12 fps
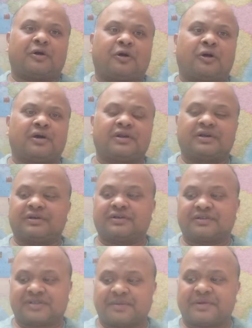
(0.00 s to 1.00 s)
और
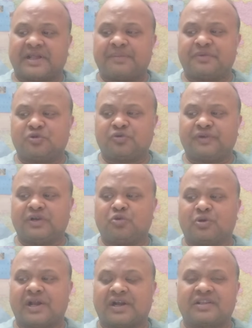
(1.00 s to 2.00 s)
समटाइम यू विल
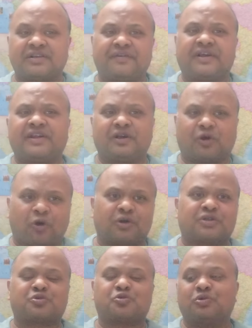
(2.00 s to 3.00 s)
लुक एट दी वेरी
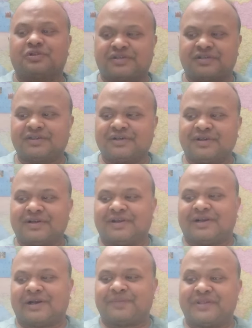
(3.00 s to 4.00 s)
ऑड स्कूल्स
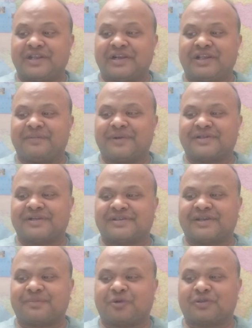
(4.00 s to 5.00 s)
अब दिल्ली में
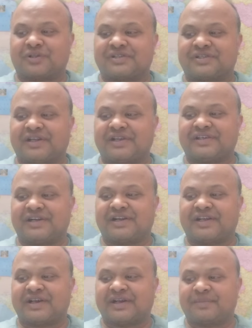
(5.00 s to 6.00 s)
जैसे एक बहुत अच्छा
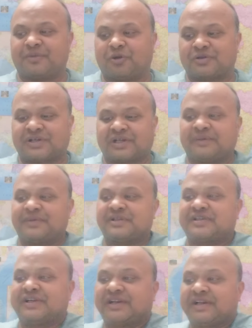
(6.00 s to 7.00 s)
रिज़ल्ट है बहुत सारे
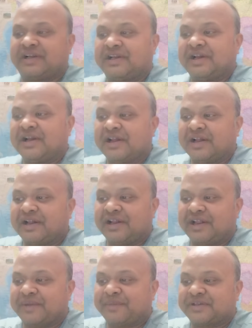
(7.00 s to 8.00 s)
बच्चे हैं
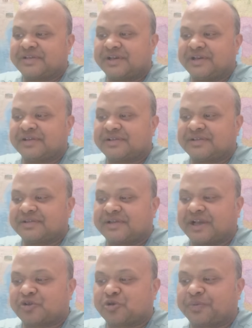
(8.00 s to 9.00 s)
एक बच्चे ने
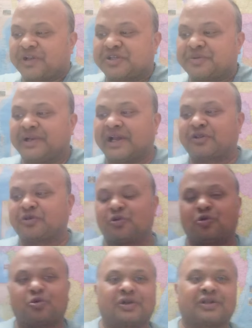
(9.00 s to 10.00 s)
700 प्लस भी लाया तो
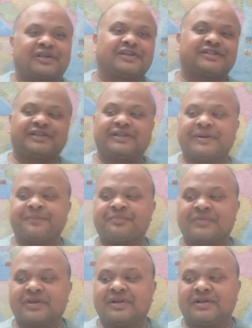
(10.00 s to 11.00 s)
लोगों को लगता है जी
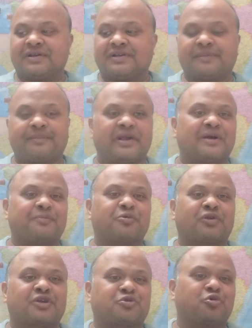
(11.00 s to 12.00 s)
ये
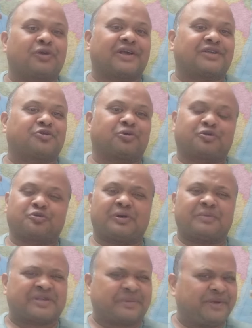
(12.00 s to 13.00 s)
बेगमपुर का स्कूल कैसे होगा तो
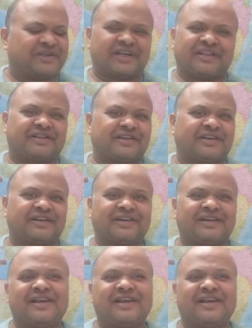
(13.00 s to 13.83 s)
हम सभी जानते हैं